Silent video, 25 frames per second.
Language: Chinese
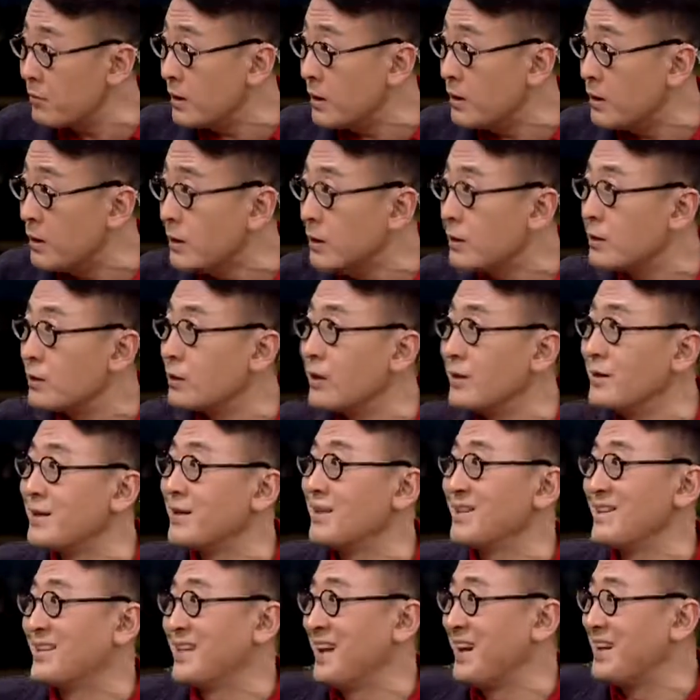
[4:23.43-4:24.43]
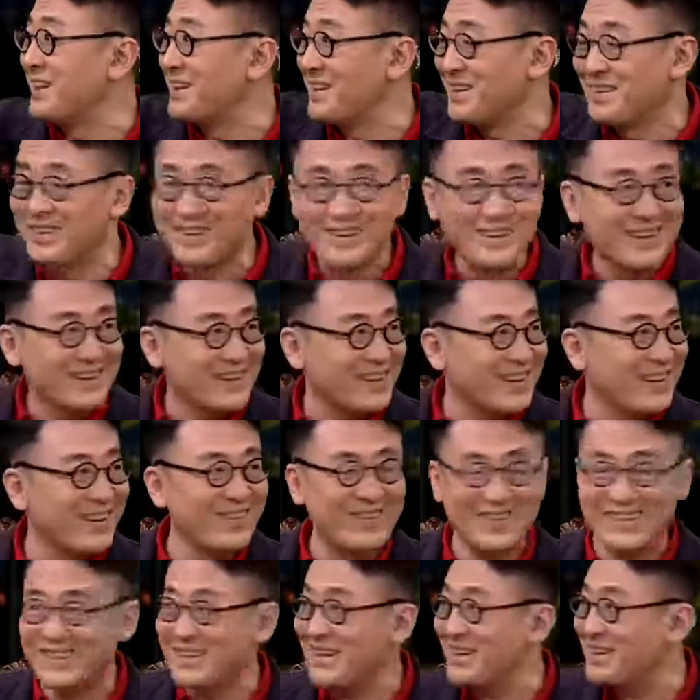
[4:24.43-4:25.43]
稳。”哈哈
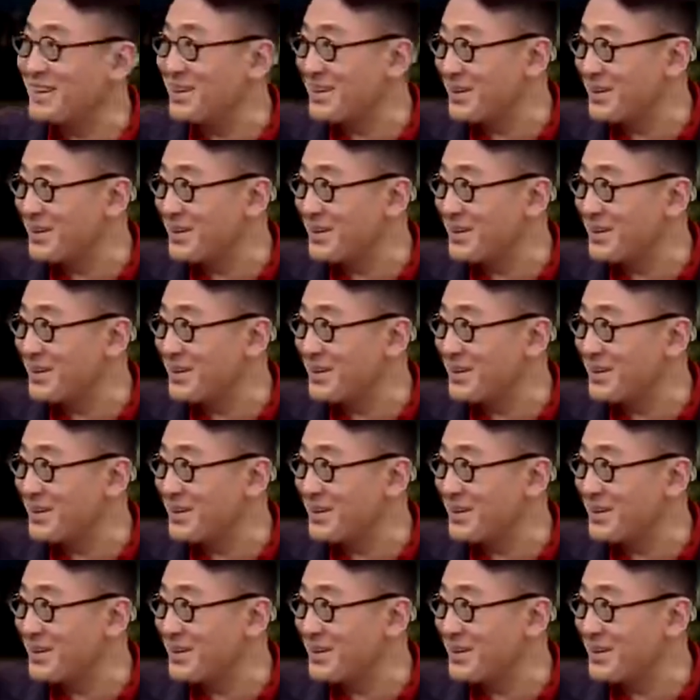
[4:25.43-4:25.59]
哈三